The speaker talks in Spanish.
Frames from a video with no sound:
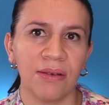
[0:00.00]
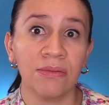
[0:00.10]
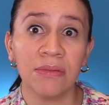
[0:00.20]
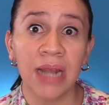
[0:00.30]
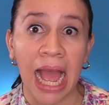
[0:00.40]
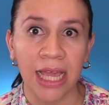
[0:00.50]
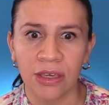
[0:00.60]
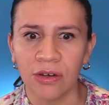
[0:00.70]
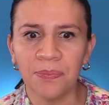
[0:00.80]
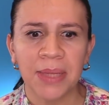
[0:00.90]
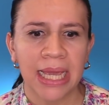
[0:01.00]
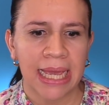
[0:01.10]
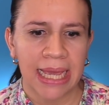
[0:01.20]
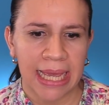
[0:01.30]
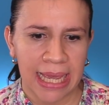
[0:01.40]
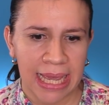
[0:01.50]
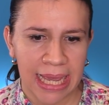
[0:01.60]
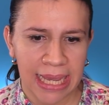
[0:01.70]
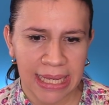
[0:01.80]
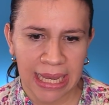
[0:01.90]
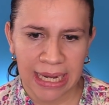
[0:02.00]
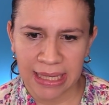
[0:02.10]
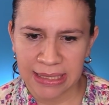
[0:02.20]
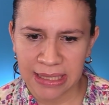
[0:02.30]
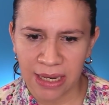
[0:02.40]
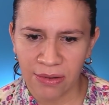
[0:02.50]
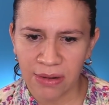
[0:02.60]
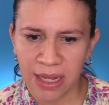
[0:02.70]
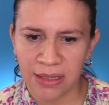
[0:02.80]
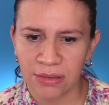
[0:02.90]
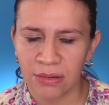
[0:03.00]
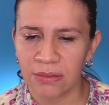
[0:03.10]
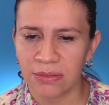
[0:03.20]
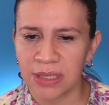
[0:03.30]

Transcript: un año eh, que le hicieron, le hizo,